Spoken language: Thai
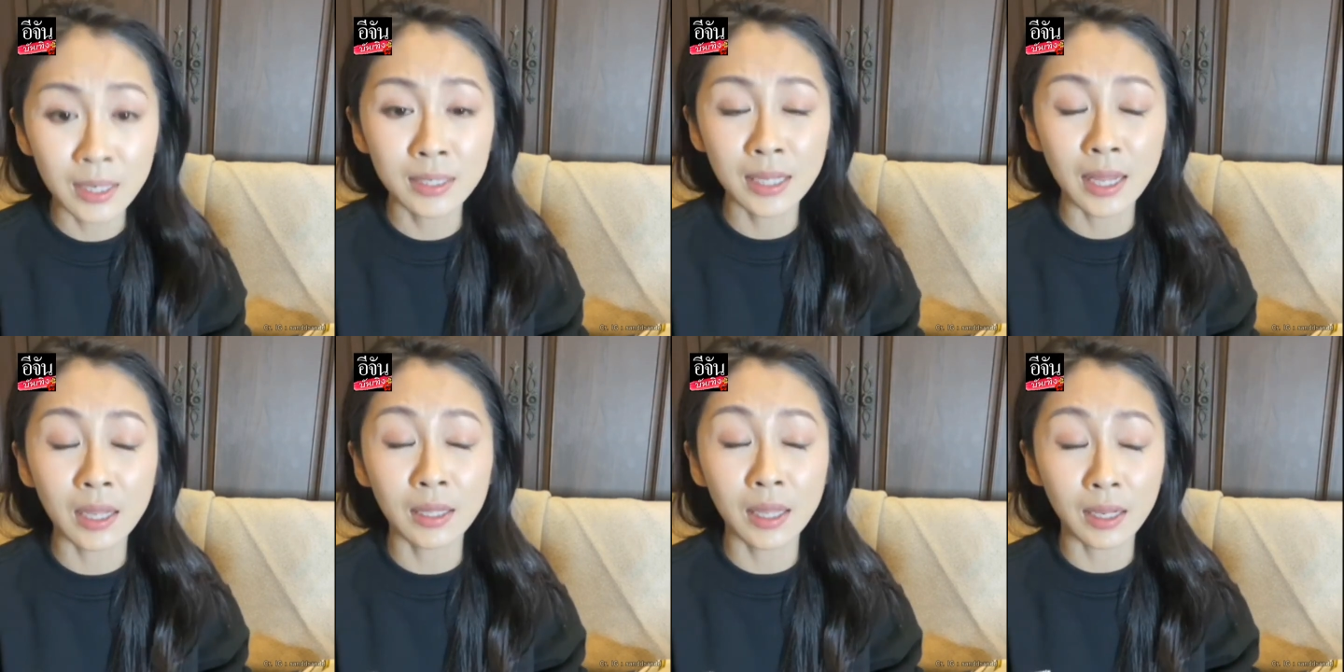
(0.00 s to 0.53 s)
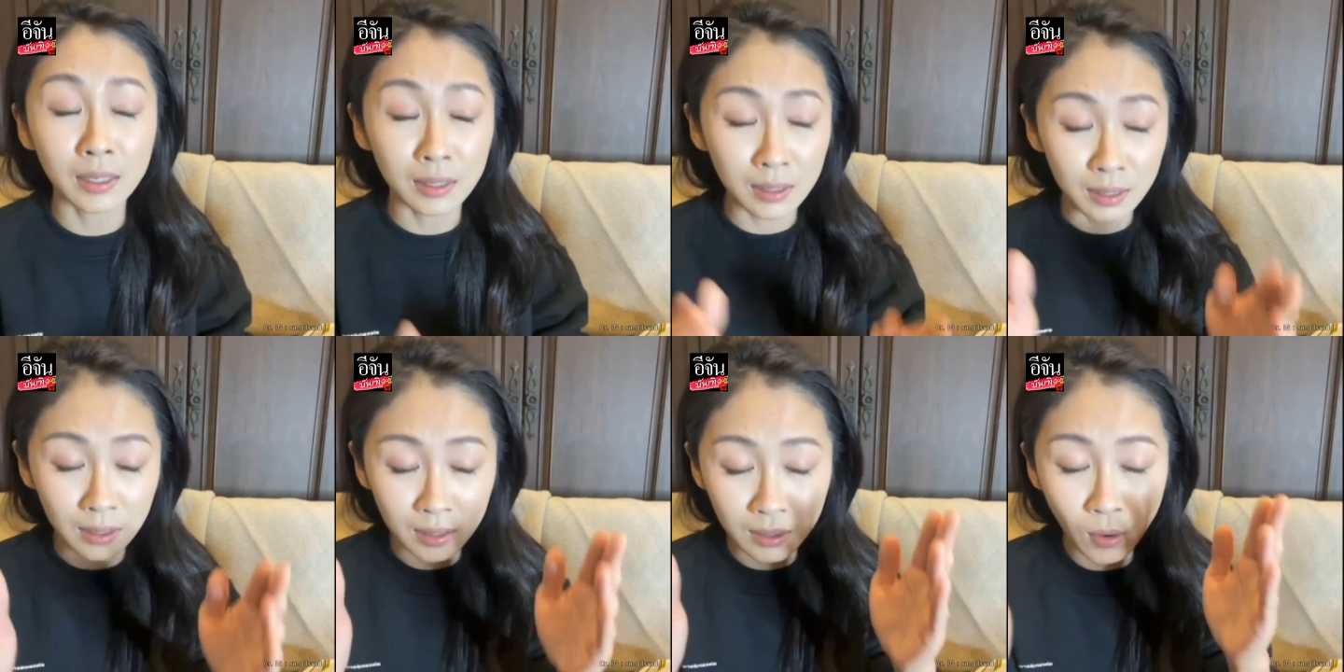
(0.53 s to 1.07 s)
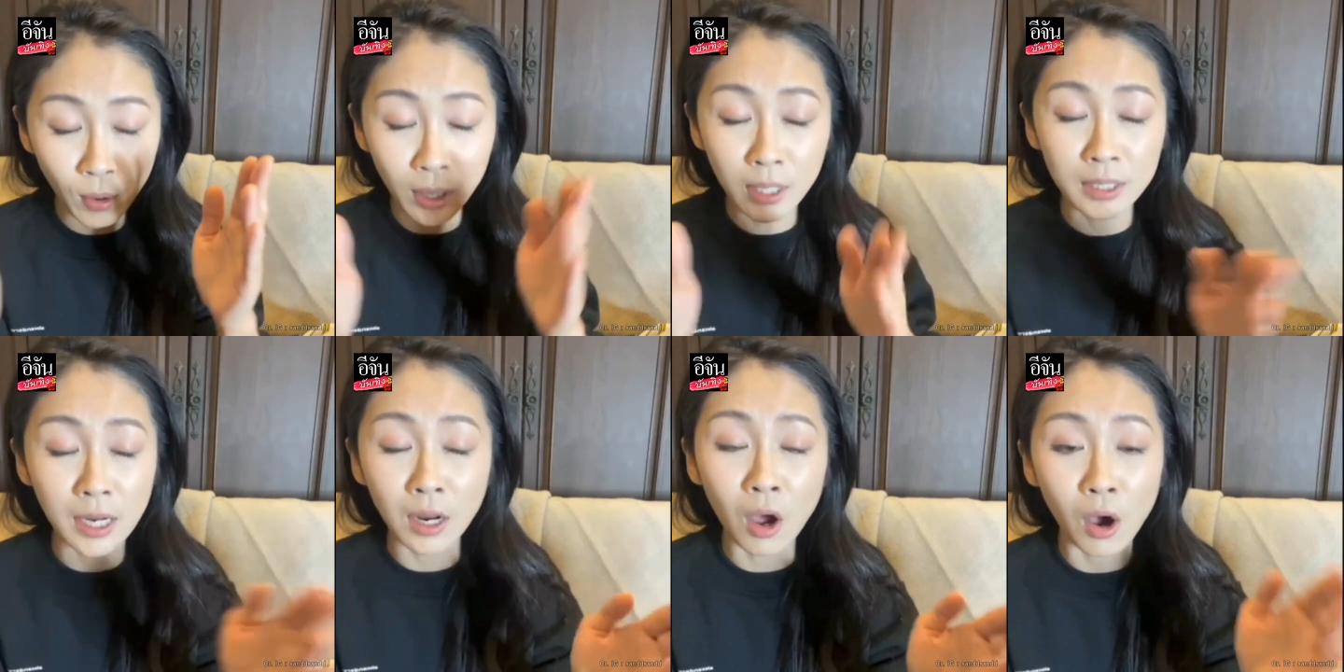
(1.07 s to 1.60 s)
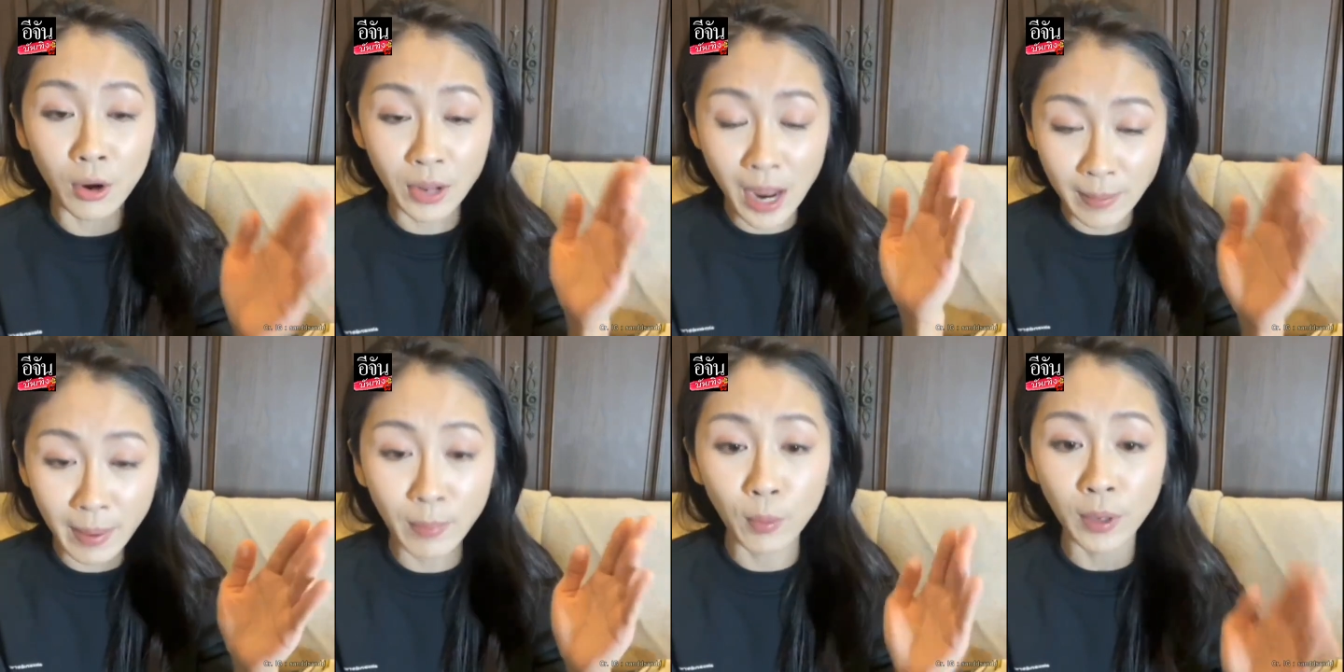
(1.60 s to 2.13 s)
พูดถึงแค่ฉันเนาะคนอื่นฉันขออนุ
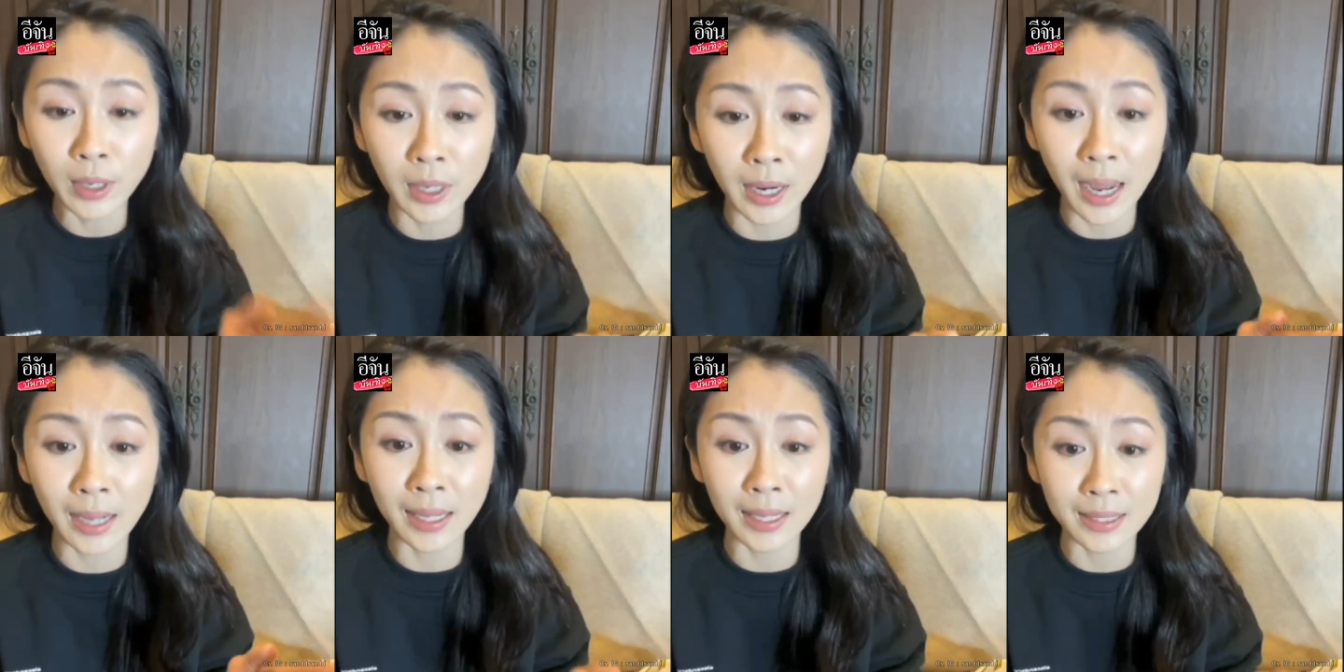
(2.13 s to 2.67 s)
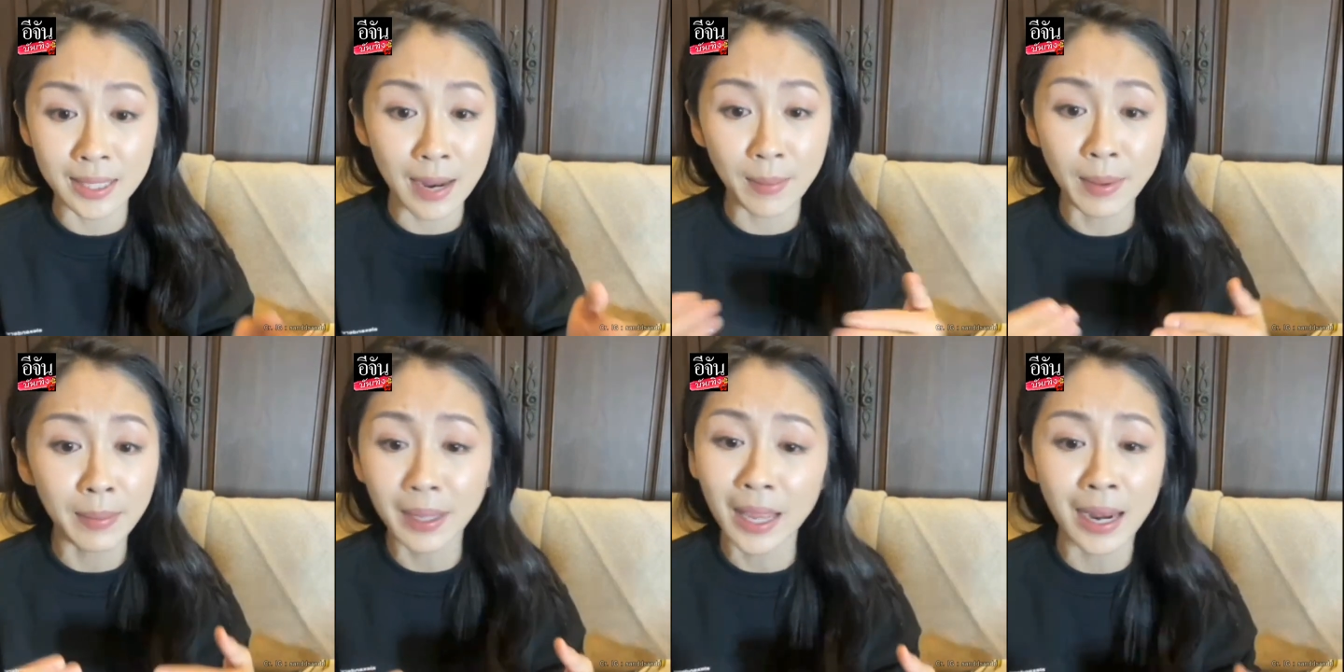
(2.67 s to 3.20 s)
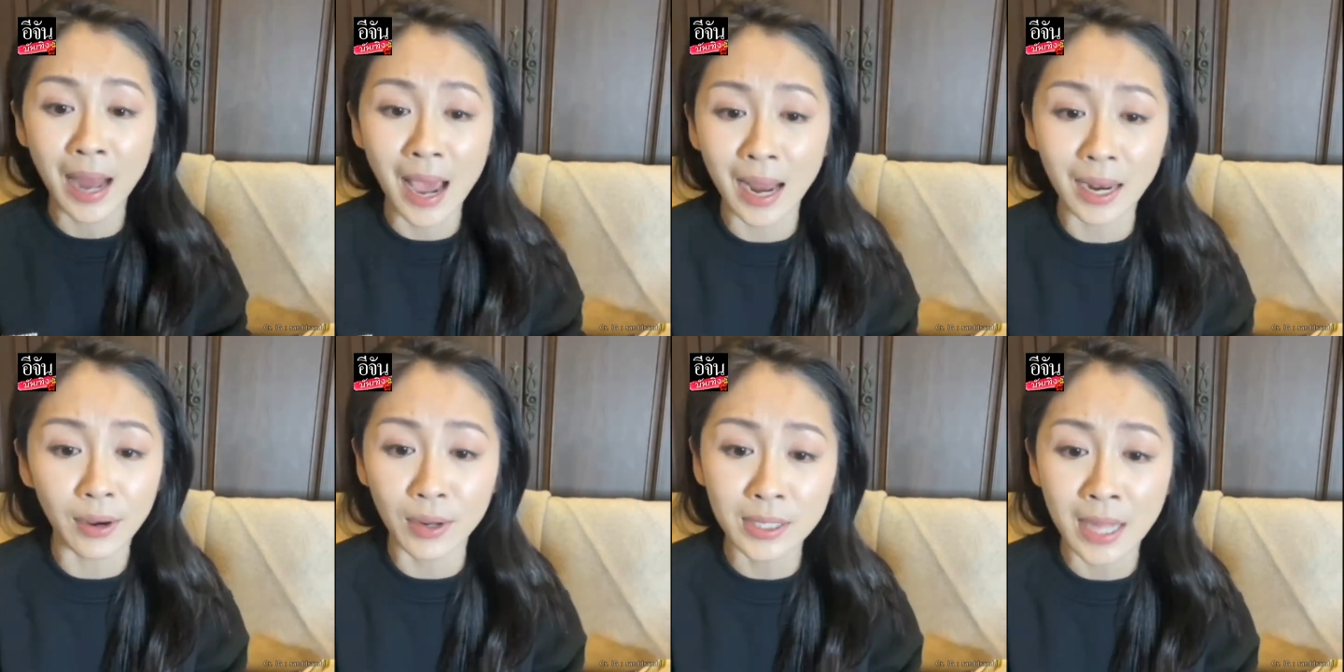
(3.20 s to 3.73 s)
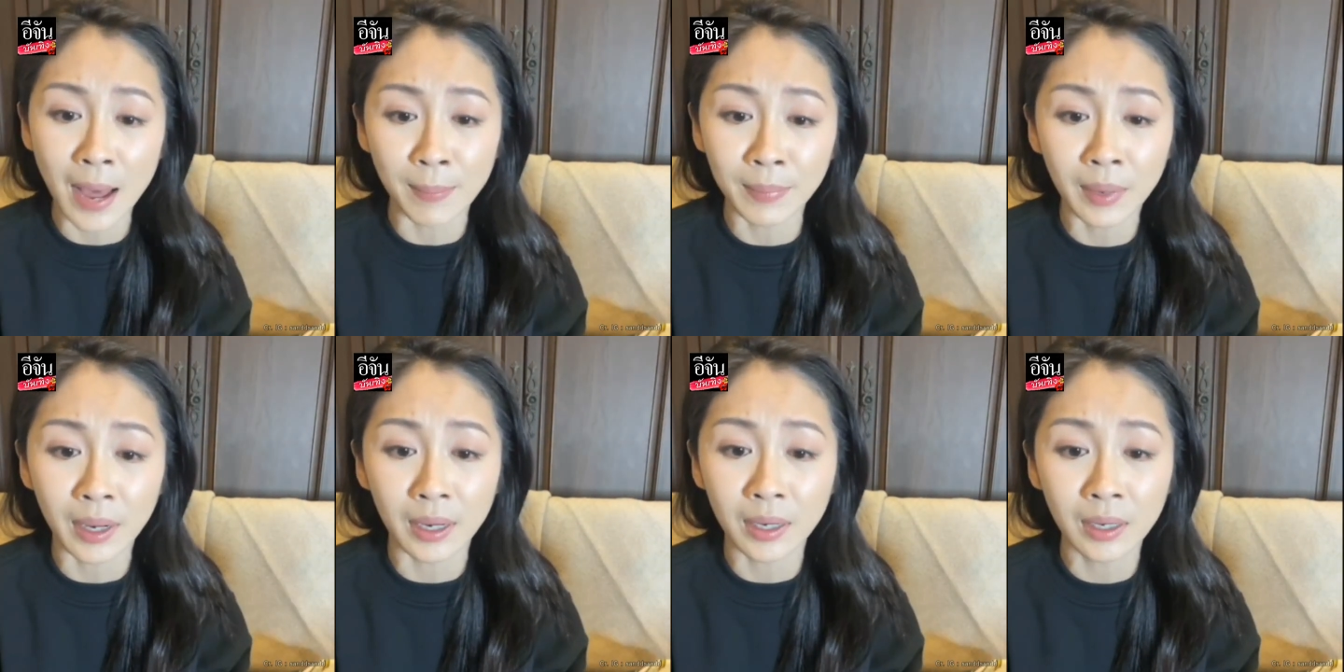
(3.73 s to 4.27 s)
ญาตไม่พูดถึงนะแต่ฉันไม่มีทนายเลยด้วย
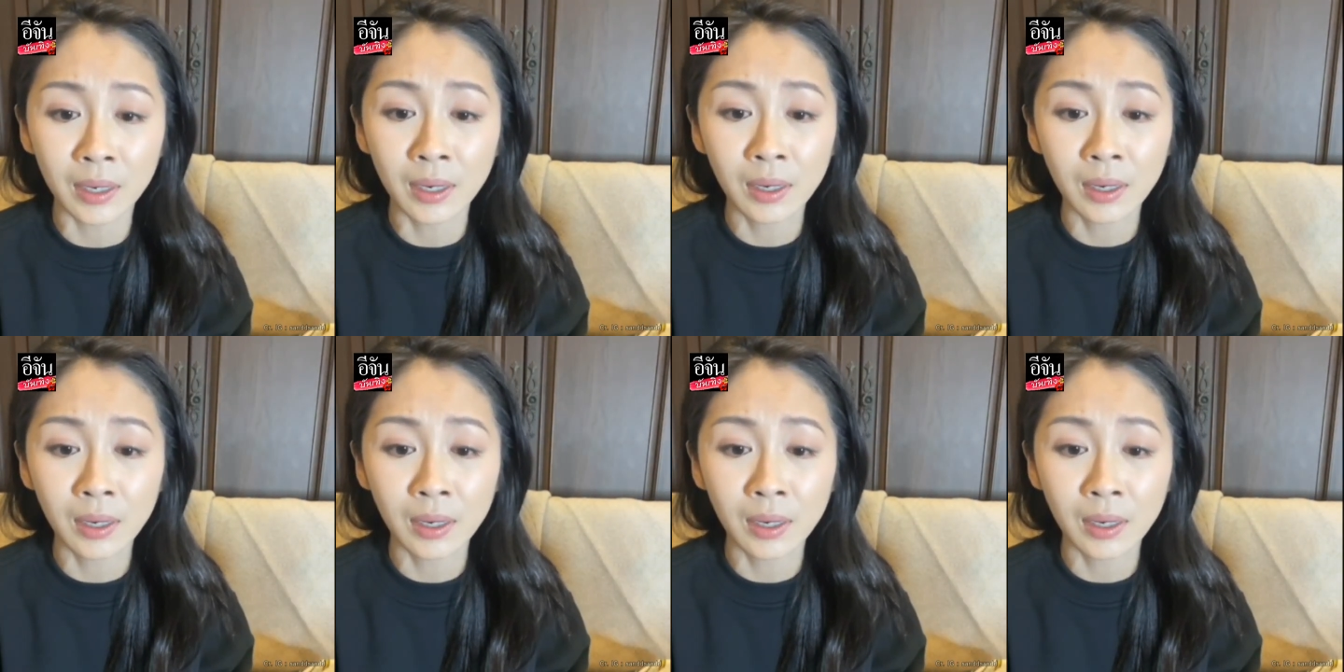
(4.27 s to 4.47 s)
ซ้ำอ่ะ